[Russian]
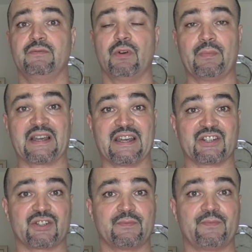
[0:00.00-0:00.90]
его
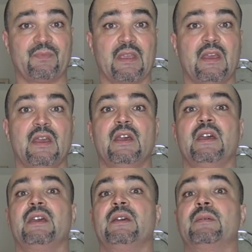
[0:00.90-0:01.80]
покажем.
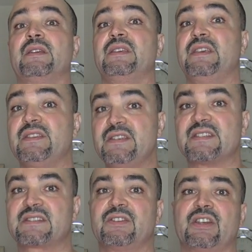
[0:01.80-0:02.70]

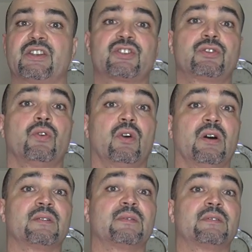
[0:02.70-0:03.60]
Единственное, что